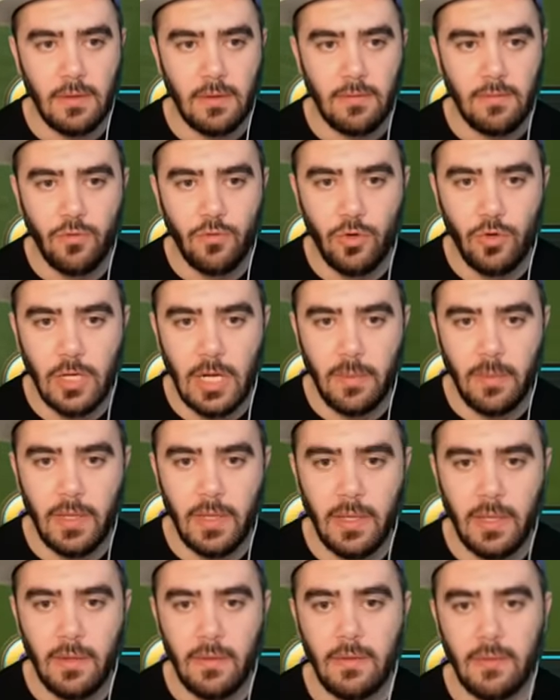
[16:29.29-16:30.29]
Vur
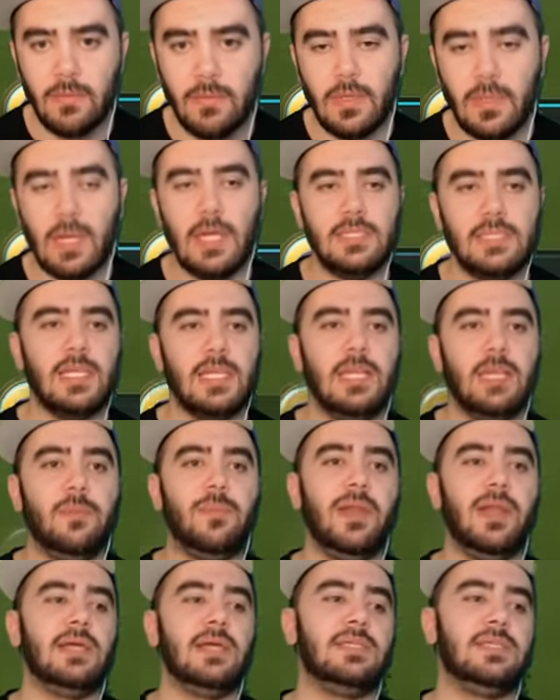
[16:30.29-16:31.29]
abi. Hay senin
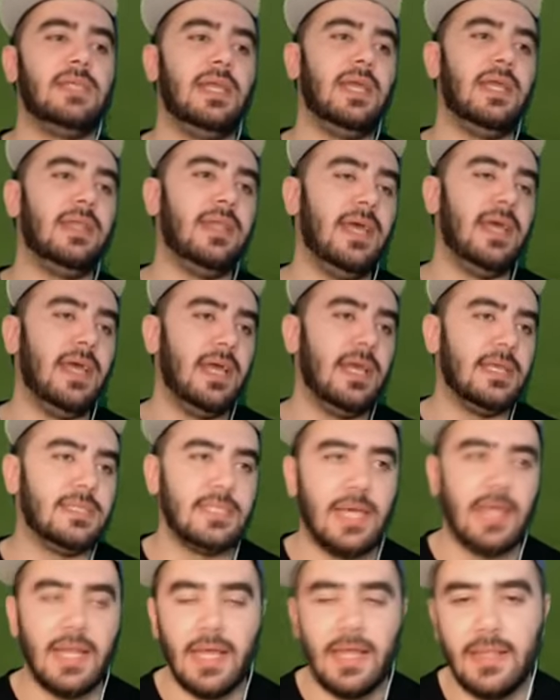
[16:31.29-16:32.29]
plasene de
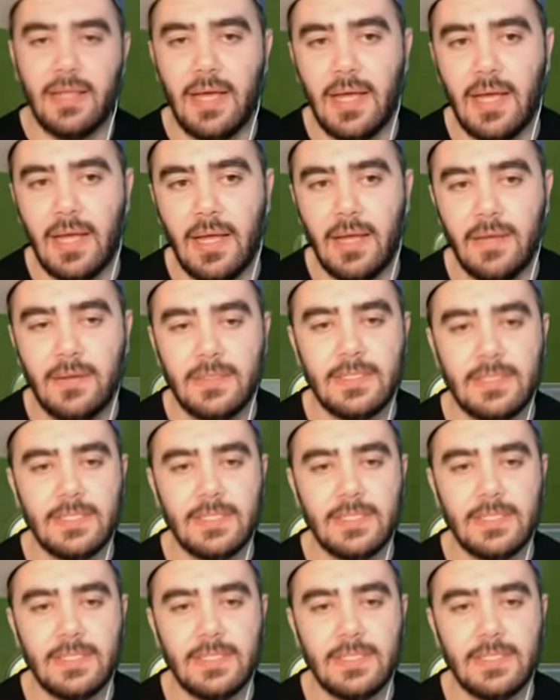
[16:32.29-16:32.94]
sana da.